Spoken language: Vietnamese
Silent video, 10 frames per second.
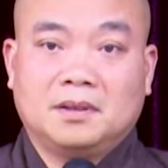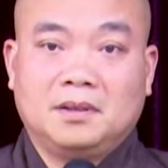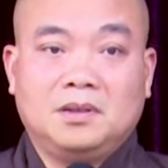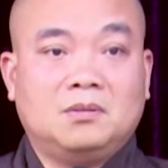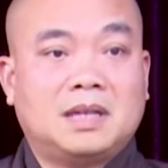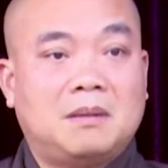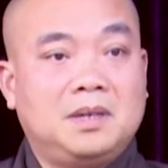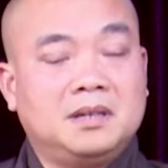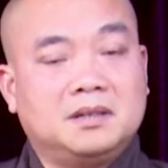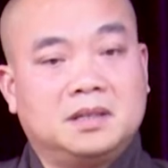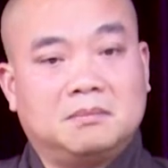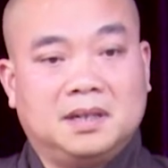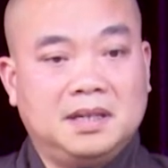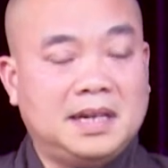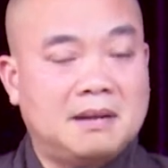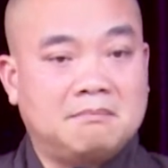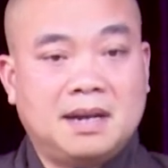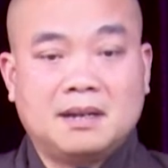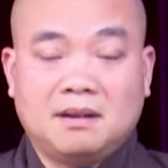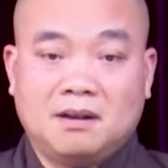như chúng ta biết người Mỹ Nam
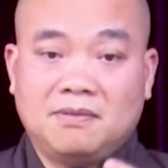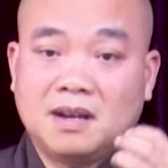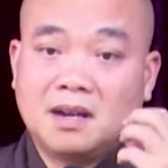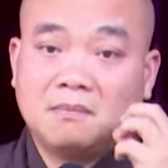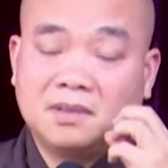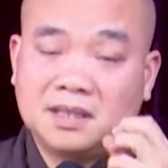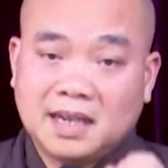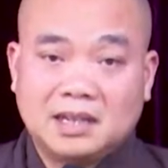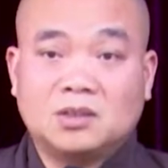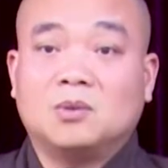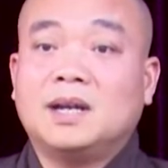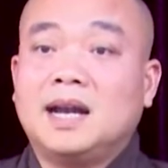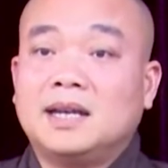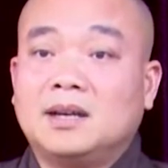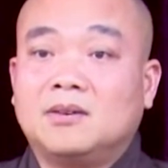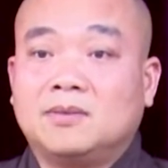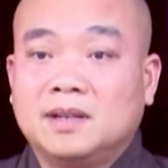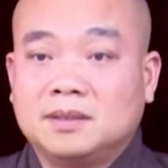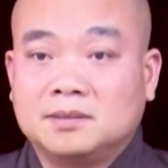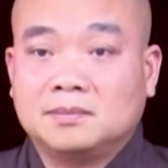Bắc họ phát âm tiếng Anh cũng khác nhau
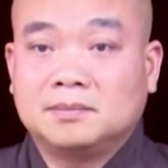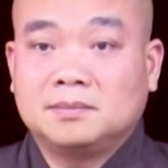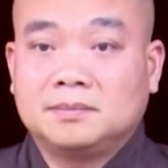phải không?